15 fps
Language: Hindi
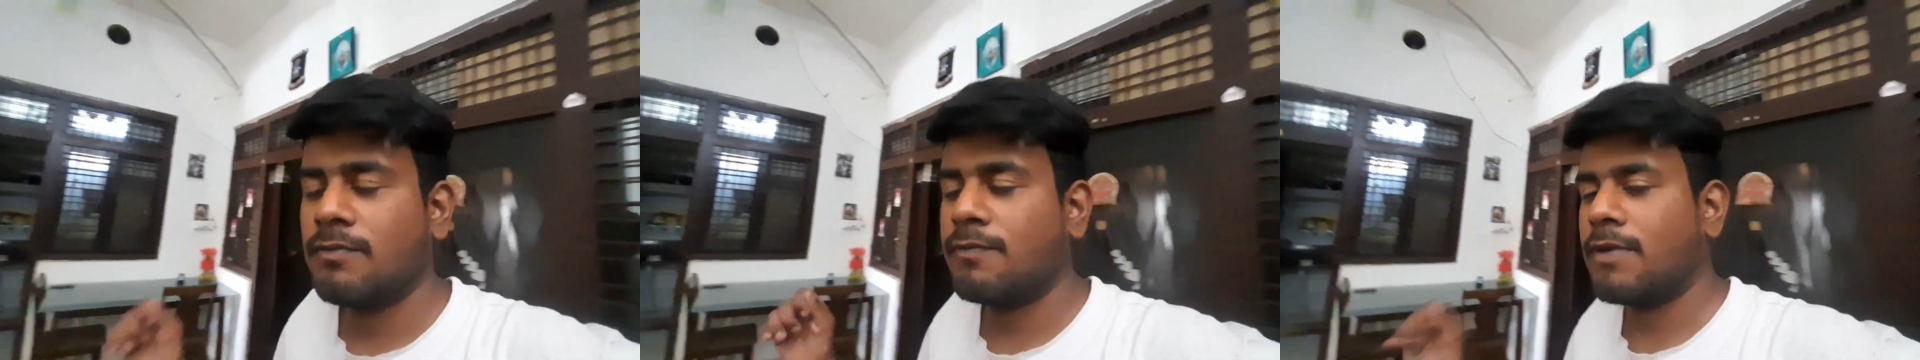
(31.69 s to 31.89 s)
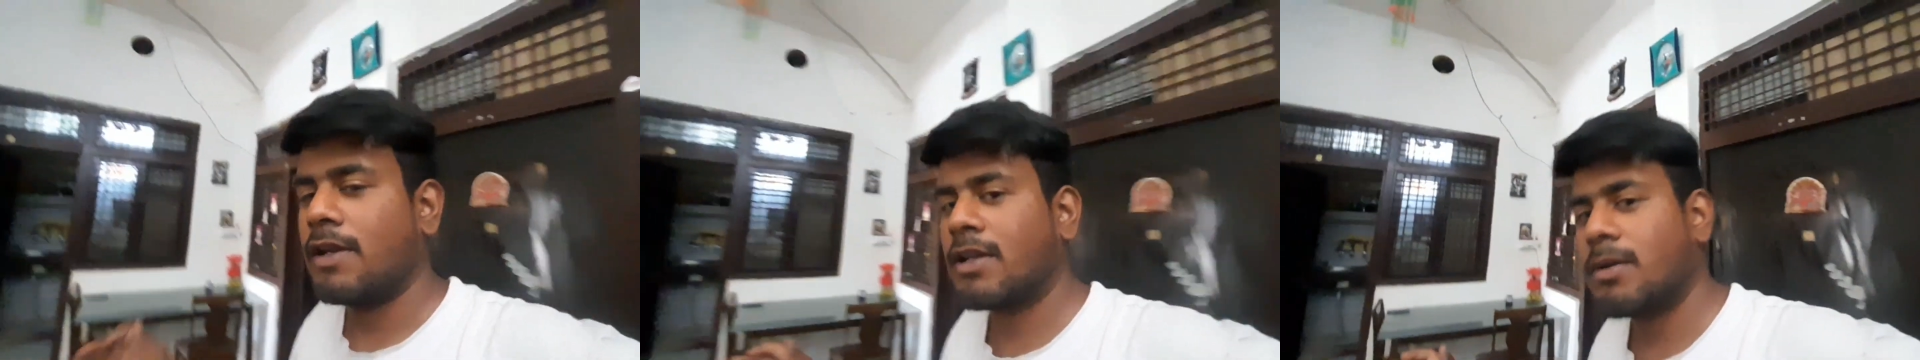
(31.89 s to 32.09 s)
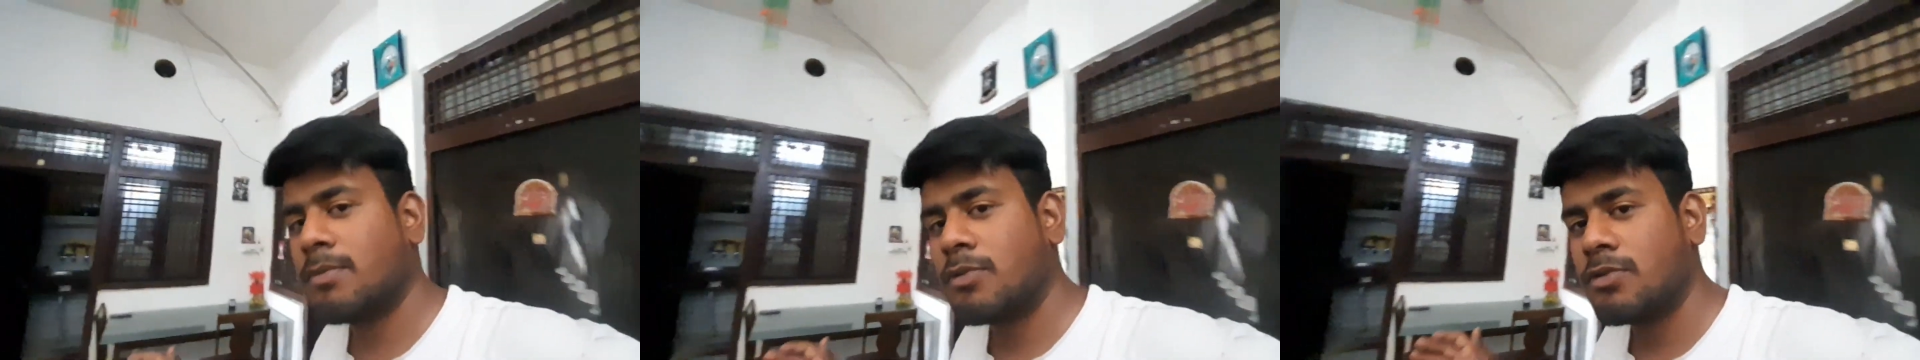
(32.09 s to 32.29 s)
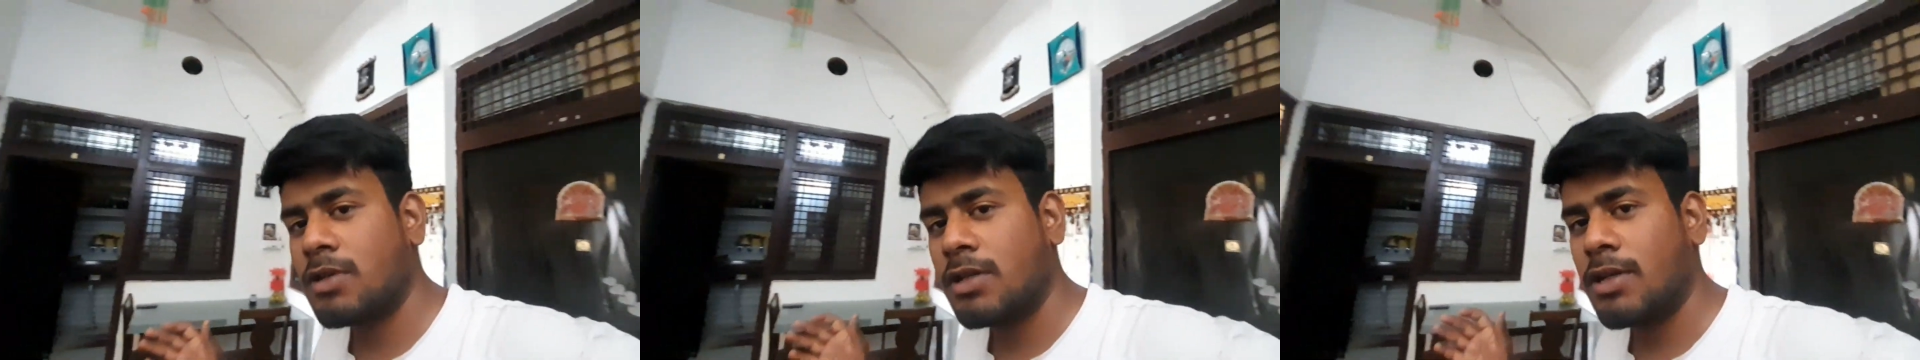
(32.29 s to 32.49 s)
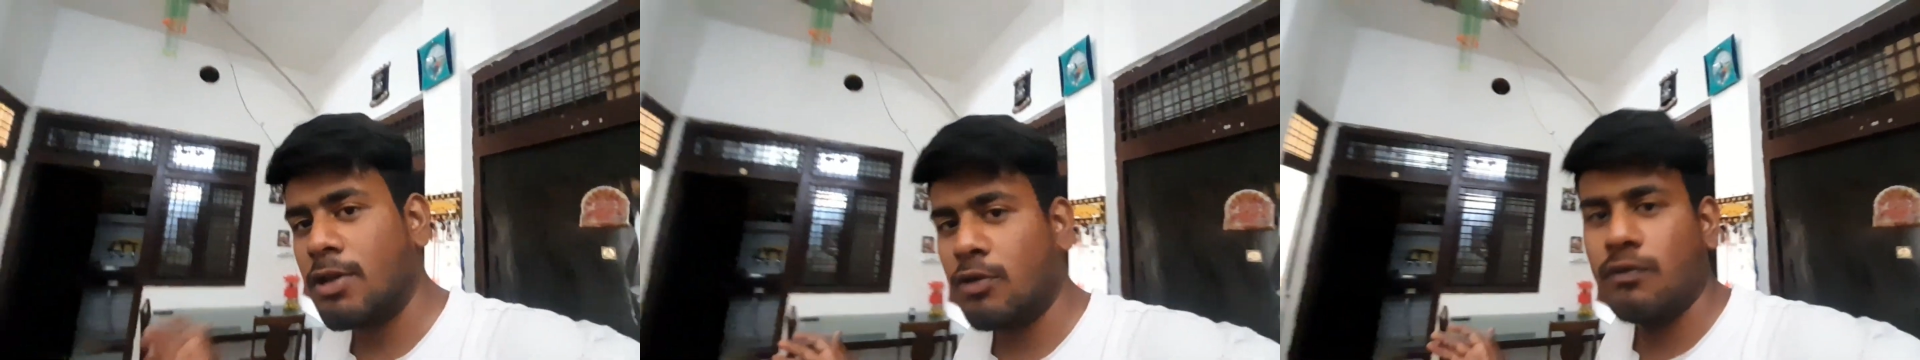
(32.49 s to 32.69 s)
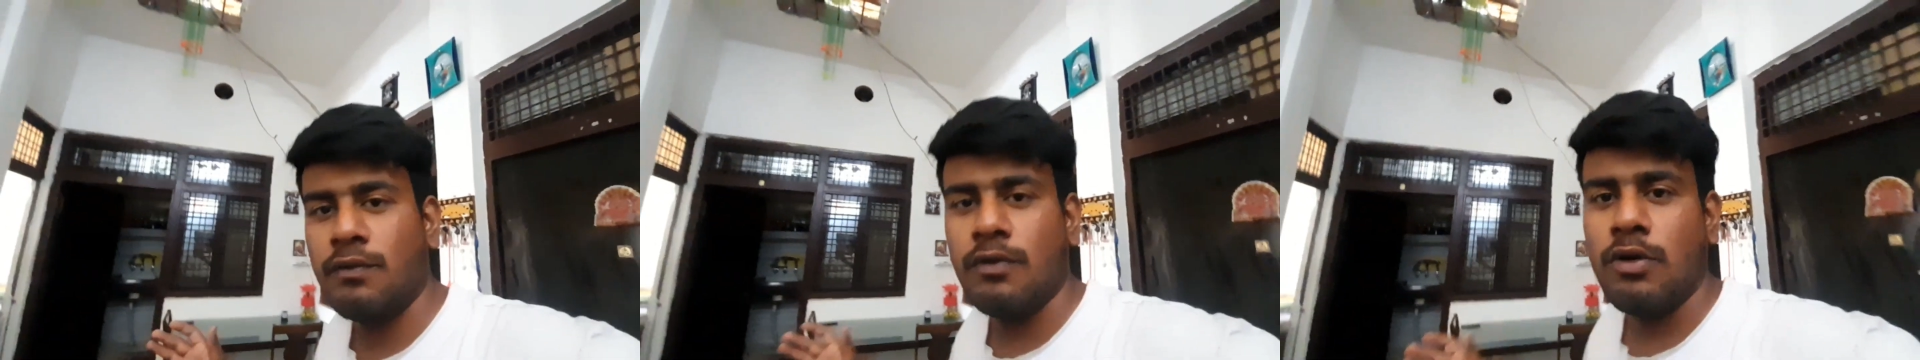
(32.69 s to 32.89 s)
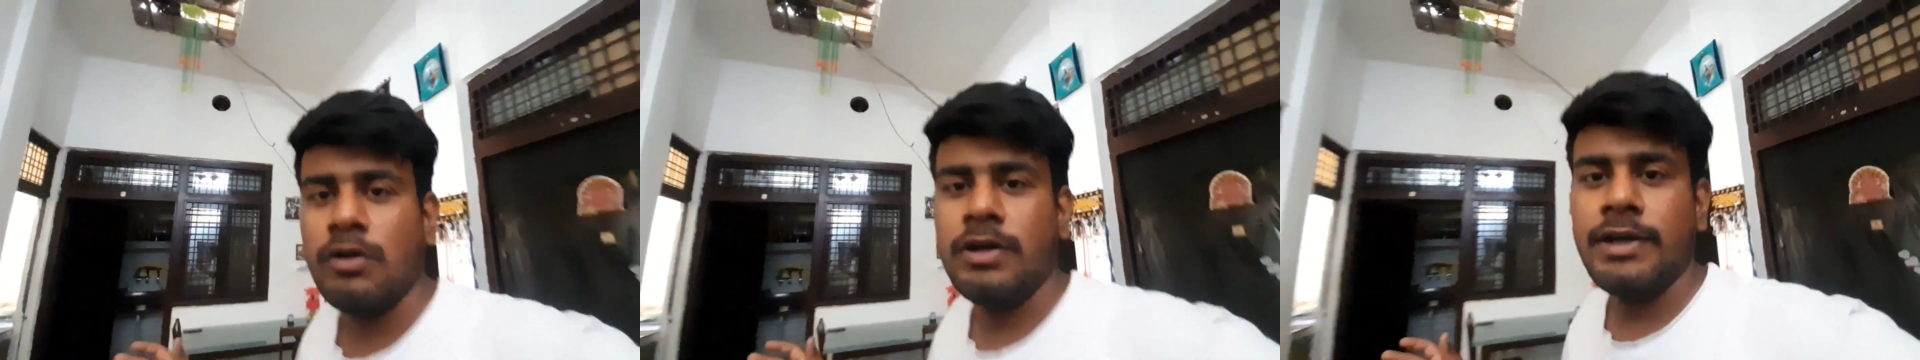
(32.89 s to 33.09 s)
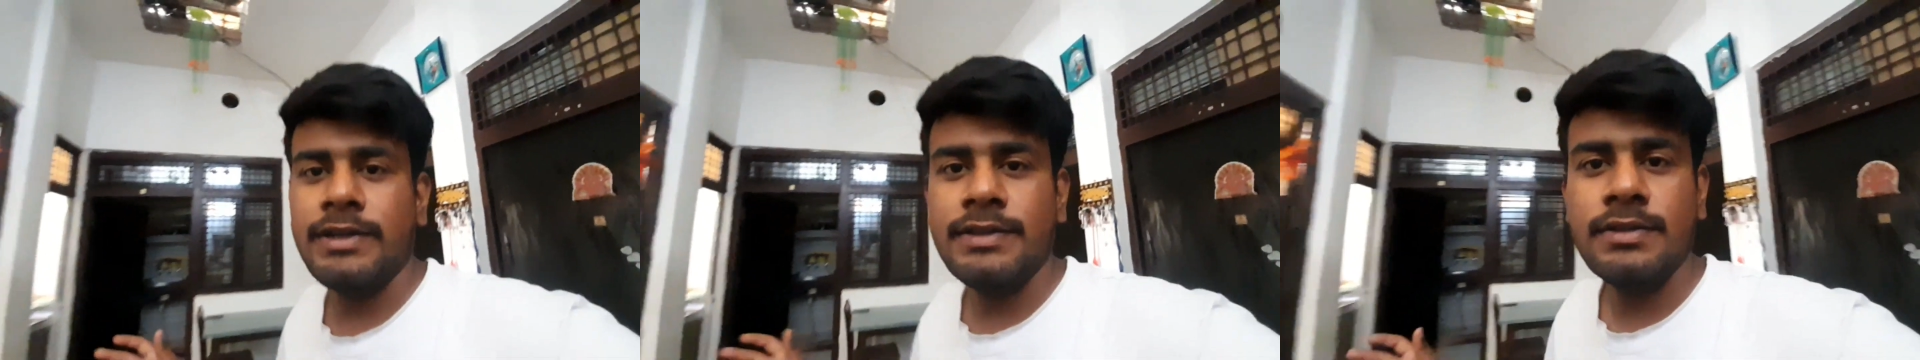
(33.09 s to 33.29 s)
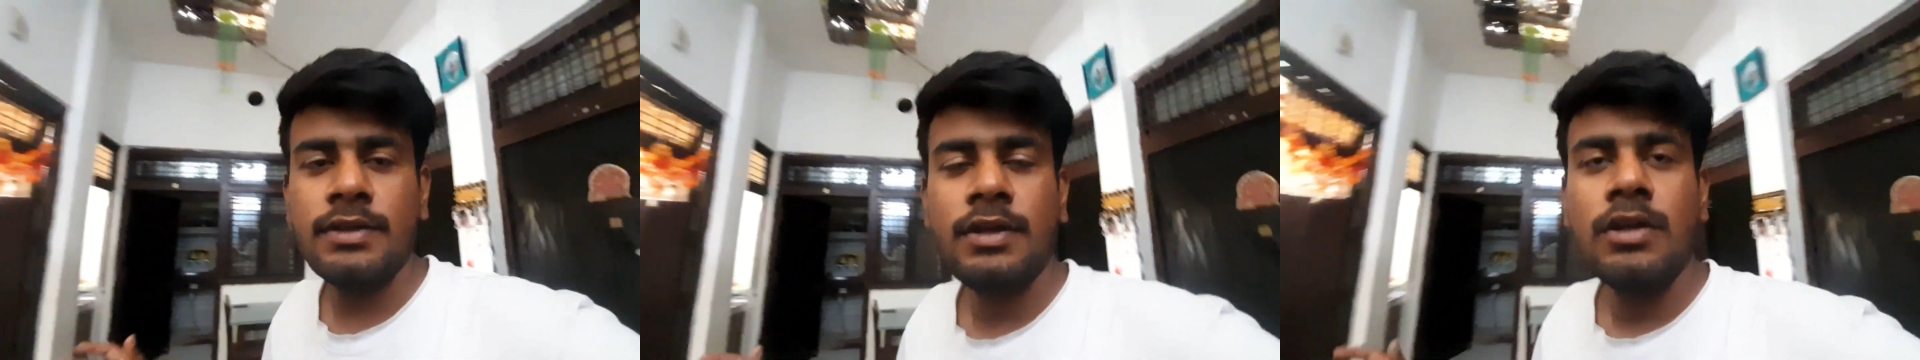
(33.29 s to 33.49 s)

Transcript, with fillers: वेलकम टू द न्यू ब्लॉग गाइस